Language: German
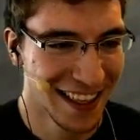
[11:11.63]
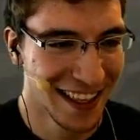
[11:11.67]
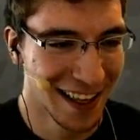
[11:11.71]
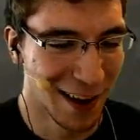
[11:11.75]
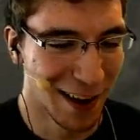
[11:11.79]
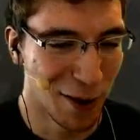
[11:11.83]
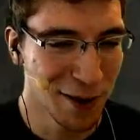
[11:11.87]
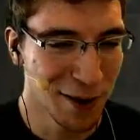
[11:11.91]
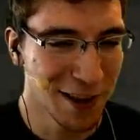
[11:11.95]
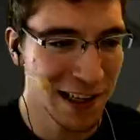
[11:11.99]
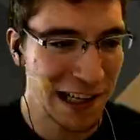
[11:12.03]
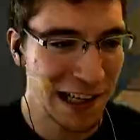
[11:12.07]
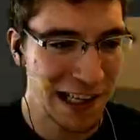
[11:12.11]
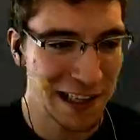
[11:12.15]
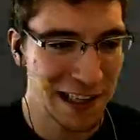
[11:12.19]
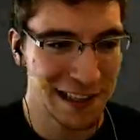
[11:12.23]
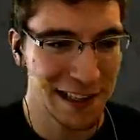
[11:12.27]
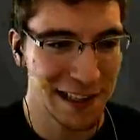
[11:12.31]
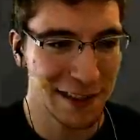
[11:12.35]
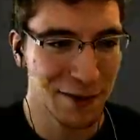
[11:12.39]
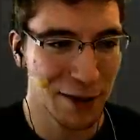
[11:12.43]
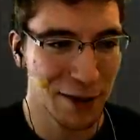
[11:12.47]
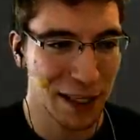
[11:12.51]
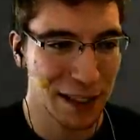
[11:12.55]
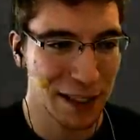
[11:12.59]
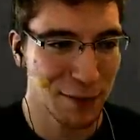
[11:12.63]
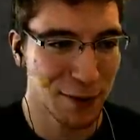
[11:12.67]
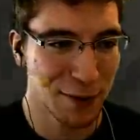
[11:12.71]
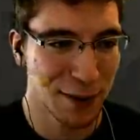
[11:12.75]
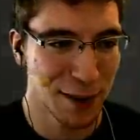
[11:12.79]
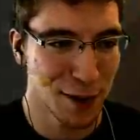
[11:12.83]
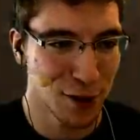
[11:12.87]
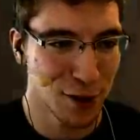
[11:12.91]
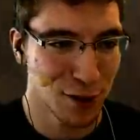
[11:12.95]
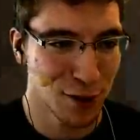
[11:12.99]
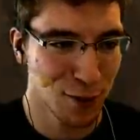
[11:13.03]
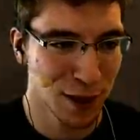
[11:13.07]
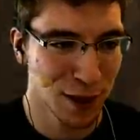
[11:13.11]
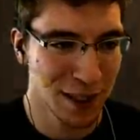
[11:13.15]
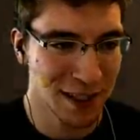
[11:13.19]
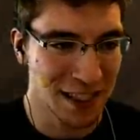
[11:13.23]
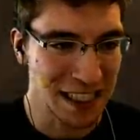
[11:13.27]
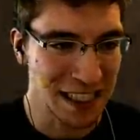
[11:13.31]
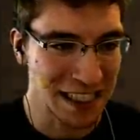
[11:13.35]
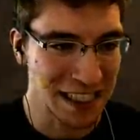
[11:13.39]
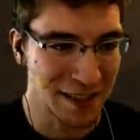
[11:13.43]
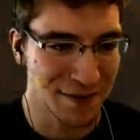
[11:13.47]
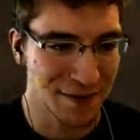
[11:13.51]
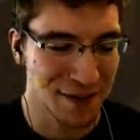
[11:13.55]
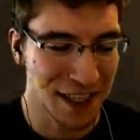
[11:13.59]
Leute, lest Literatur in der Schule,
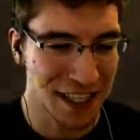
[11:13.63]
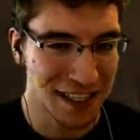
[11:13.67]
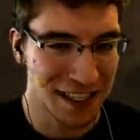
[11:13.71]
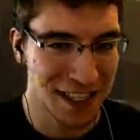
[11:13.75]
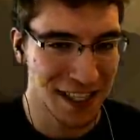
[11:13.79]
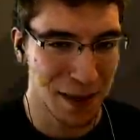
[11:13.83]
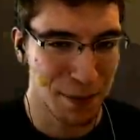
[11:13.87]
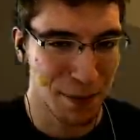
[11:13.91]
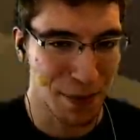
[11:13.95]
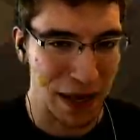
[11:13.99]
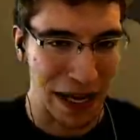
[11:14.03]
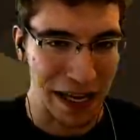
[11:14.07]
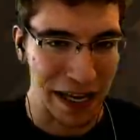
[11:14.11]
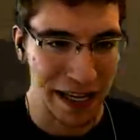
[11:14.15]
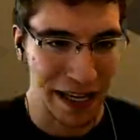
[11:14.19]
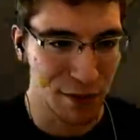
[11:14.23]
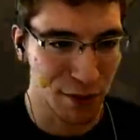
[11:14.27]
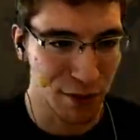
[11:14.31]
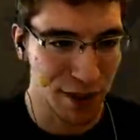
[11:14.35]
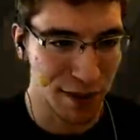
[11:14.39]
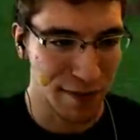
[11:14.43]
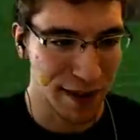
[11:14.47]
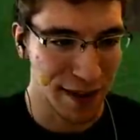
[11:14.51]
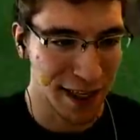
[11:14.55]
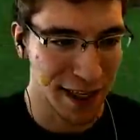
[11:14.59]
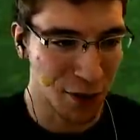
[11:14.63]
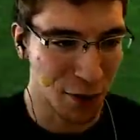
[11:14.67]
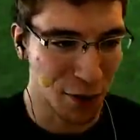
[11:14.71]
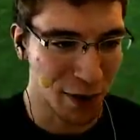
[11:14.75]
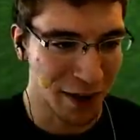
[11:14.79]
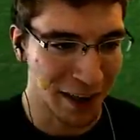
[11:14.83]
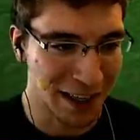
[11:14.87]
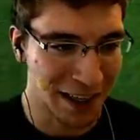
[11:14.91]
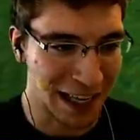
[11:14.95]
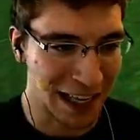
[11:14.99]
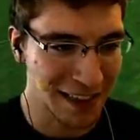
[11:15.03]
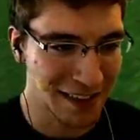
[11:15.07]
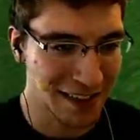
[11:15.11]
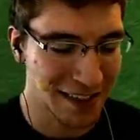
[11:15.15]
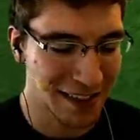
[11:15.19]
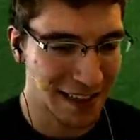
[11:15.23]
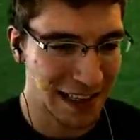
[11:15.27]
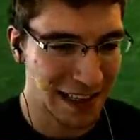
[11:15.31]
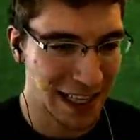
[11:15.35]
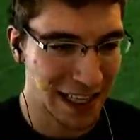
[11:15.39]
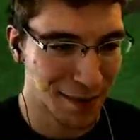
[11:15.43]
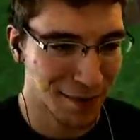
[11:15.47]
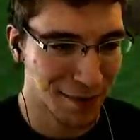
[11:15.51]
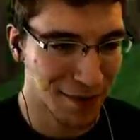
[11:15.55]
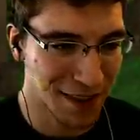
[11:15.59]
sie ist wichtig, bildend und ihr werdet euer
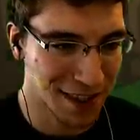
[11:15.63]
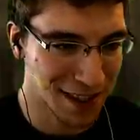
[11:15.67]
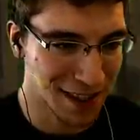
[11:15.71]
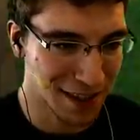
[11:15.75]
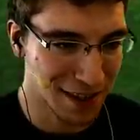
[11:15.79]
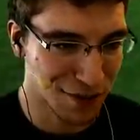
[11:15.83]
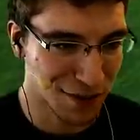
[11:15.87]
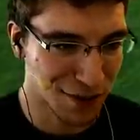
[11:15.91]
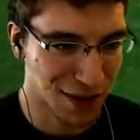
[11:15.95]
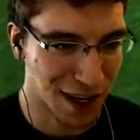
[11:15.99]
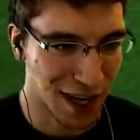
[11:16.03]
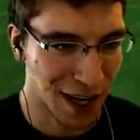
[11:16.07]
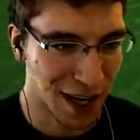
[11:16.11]
ganzes Leben was davon